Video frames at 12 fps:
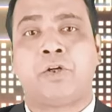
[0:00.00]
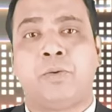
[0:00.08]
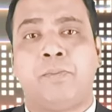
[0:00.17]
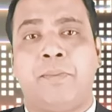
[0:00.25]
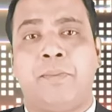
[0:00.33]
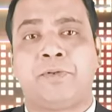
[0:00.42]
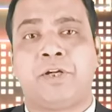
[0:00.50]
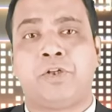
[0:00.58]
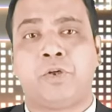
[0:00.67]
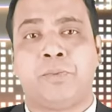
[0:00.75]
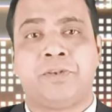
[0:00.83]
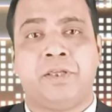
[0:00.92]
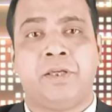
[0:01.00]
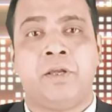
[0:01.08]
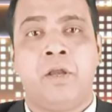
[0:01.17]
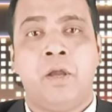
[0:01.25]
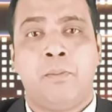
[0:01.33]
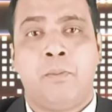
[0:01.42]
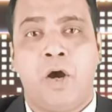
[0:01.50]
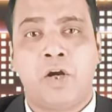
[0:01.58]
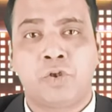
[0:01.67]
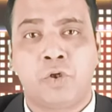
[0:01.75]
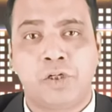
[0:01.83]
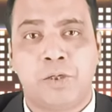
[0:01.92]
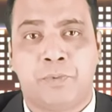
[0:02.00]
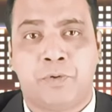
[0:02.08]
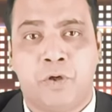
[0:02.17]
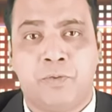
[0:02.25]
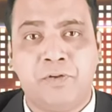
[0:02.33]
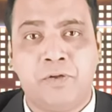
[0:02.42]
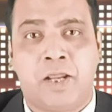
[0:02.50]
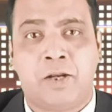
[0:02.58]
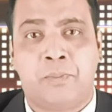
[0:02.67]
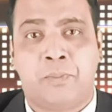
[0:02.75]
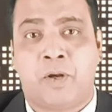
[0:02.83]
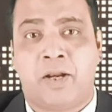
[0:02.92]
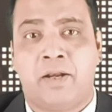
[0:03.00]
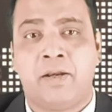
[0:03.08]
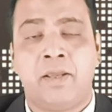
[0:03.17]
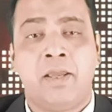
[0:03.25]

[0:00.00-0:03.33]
মাংস ব্যবসায়ী সমিতি মহাসচিব রবিউল আলম বলেন